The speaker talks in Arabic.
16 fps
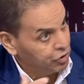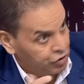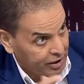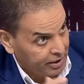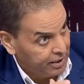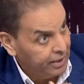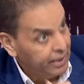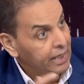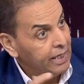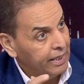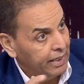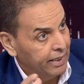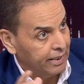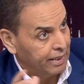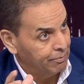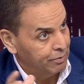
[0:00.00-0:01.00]
بشكل صحيح.
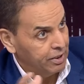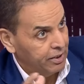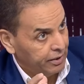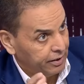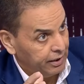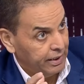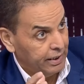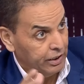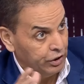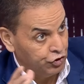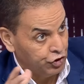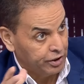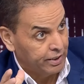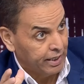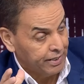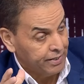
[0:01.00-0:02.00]
آه، كبير آه،
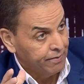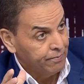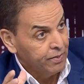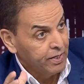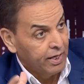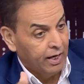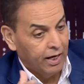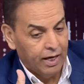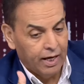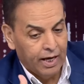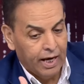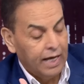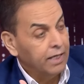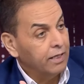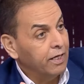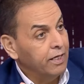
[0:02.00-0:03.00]
جدا صحيح. آه،
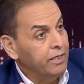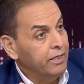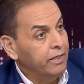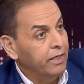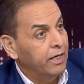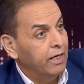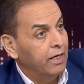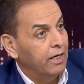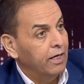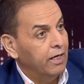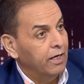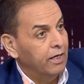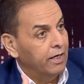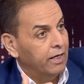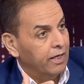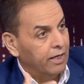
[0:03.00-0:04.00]
ايضا
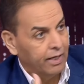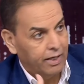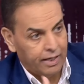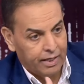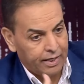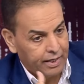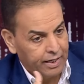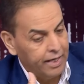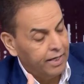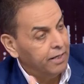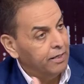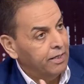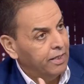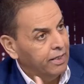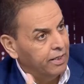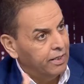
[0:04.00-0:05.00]

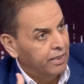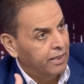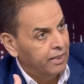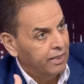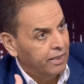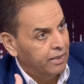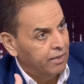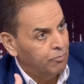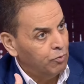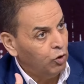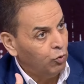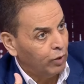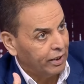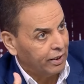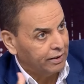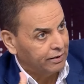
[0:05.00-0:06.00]
غير
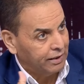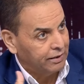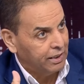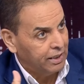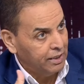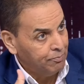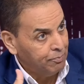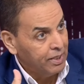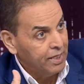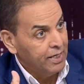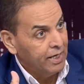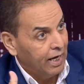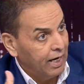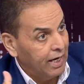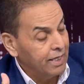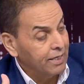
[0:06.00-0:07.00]
محور التدريب
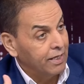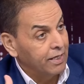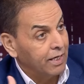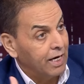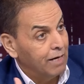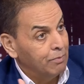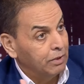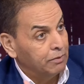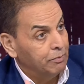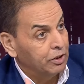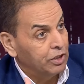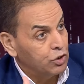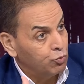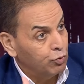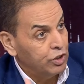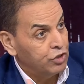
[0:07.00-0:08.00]
ايضا قامت
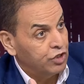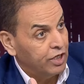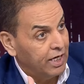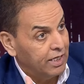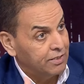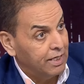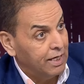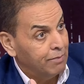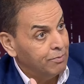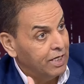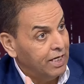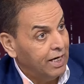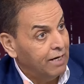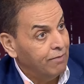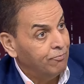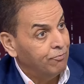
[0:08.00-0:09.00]
بتزويد جهاز الامن
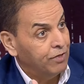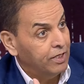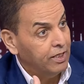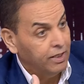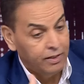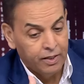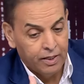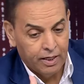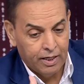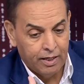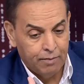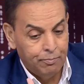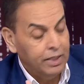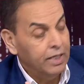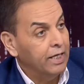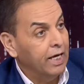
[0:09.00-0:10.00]
العام في
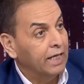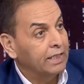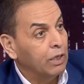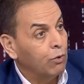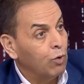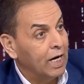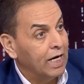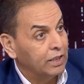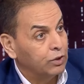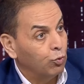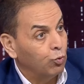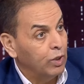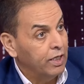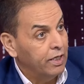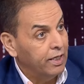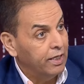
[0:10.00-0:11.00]
بالادوات
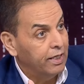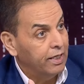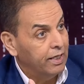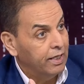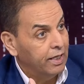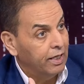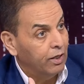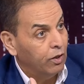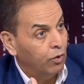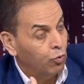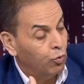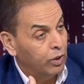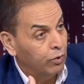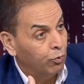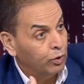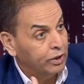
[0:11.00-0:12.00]

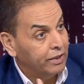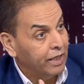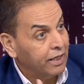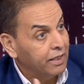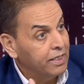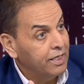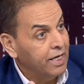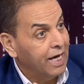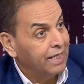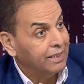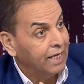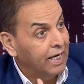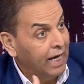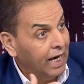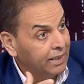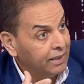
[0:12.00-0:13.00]
والتقنيات
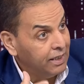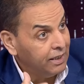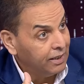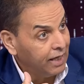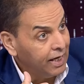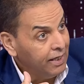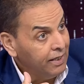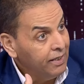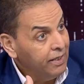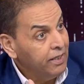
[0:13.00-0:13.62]
الحديثه